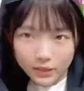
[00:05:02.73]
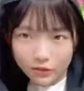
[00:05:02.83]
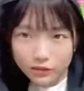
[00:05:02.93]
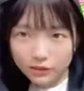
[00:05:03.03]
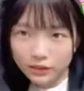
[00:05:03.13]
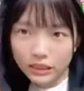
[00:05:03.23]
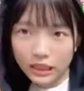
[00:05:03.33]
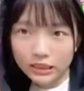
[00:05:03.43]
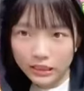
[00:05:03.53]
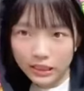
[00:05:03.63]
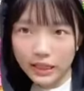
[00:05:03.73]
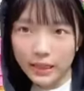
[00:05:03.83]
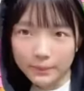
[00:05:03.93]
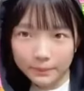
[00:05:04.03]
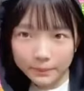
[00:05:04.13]
聞こえる
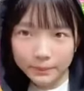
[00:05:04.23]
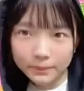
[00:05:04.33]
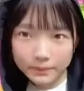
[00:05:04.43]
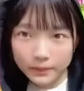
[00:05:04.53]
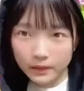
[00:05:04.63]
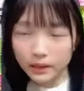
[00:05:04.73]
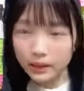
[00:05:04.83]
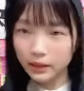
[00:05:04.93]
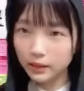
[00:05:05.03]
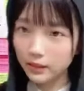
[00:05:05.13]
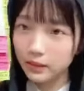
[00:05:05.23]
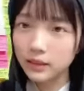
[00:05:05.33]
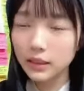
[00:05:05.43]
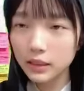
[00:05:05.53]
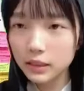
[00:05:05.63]
シャカシャカ
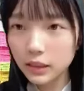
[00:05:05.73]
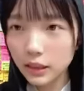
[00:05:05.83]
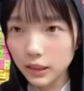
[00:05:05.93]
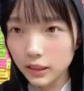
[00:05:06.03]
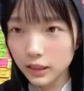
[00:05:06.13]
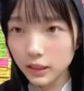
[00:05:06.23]
シャカシャカ